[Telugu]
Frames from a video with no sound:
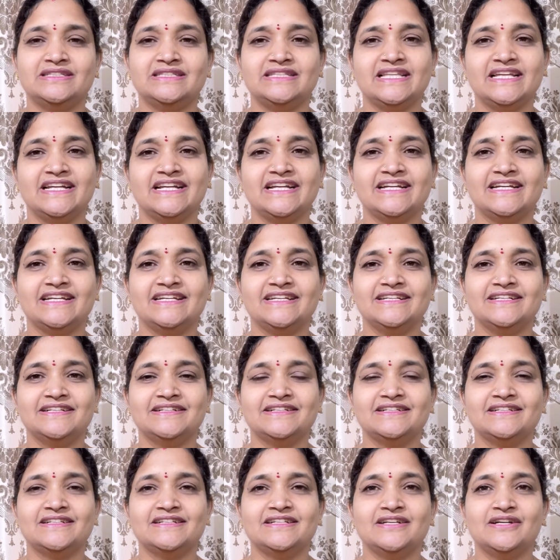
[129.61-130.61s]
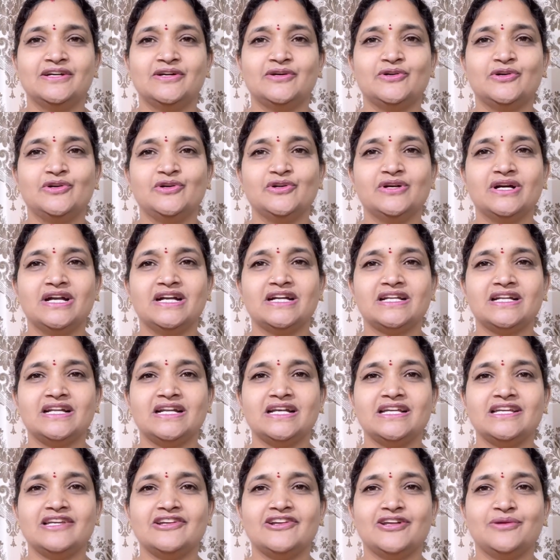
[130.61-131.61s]
తిరిగి రెండు గంటల
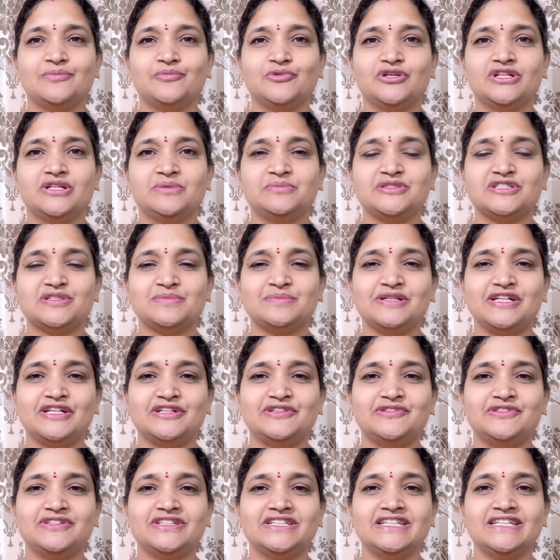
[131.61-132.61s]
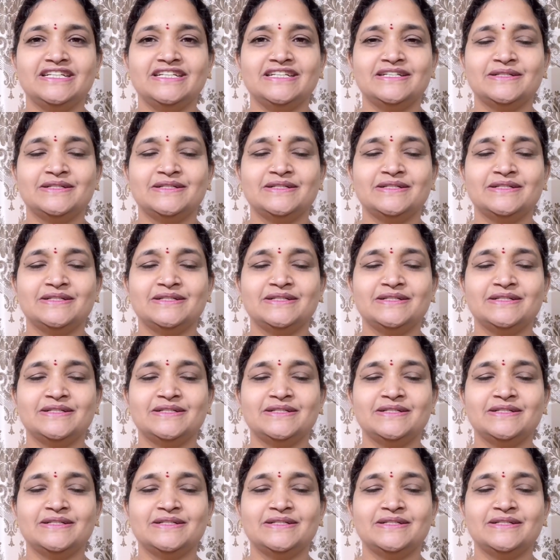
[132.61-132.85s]
ఇరవై మూడు నిమిషముల నుండి